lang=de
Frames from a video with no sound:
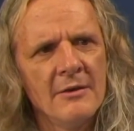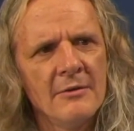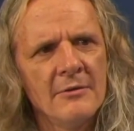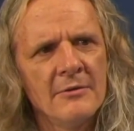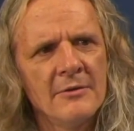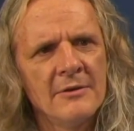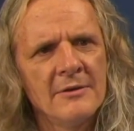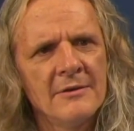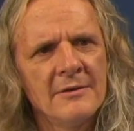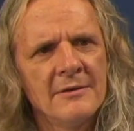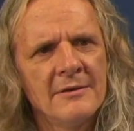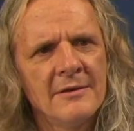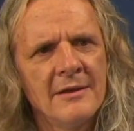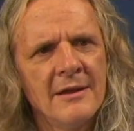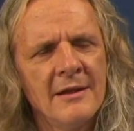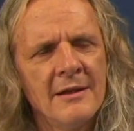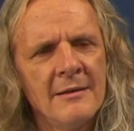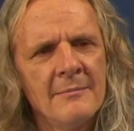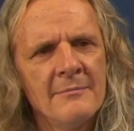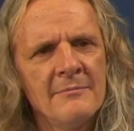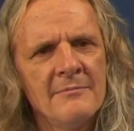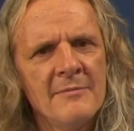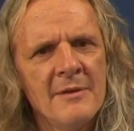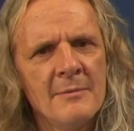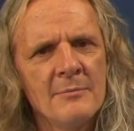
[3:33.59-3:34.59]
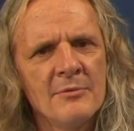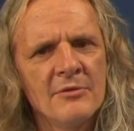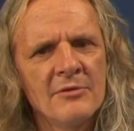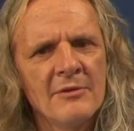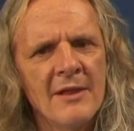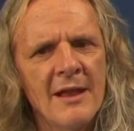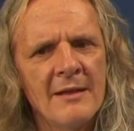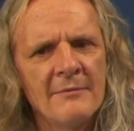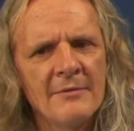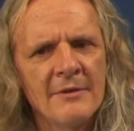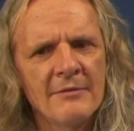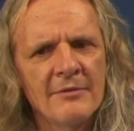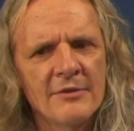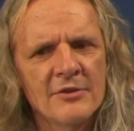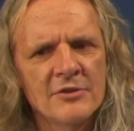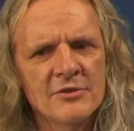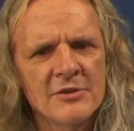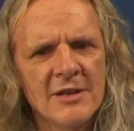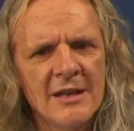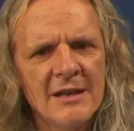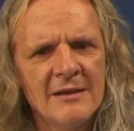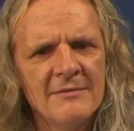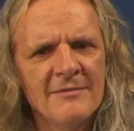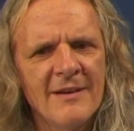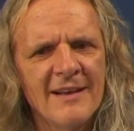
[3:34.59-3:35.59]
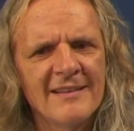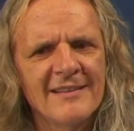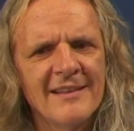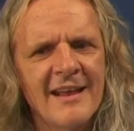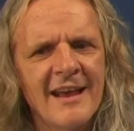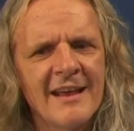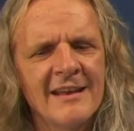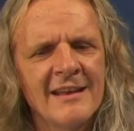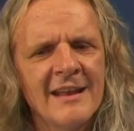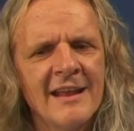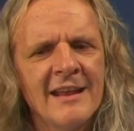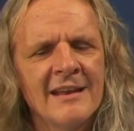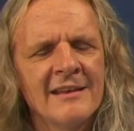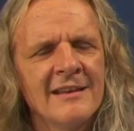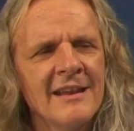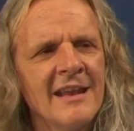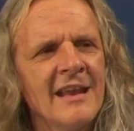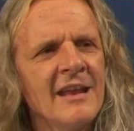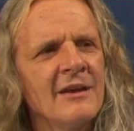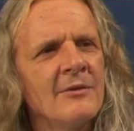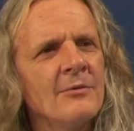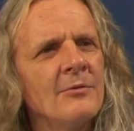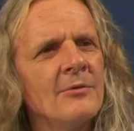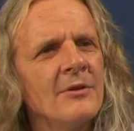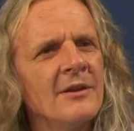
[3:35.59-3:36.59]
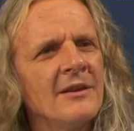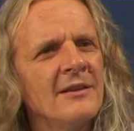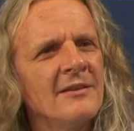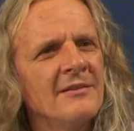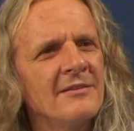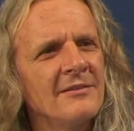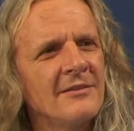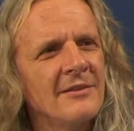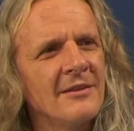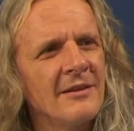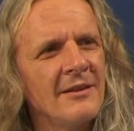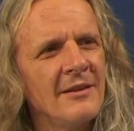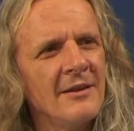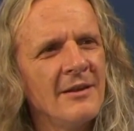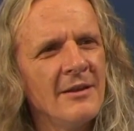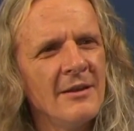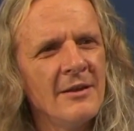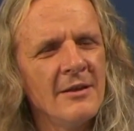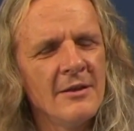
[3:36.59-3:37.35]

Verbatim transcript: Und ähm, wir müssen einfach verstehen, was eine Entehrung ist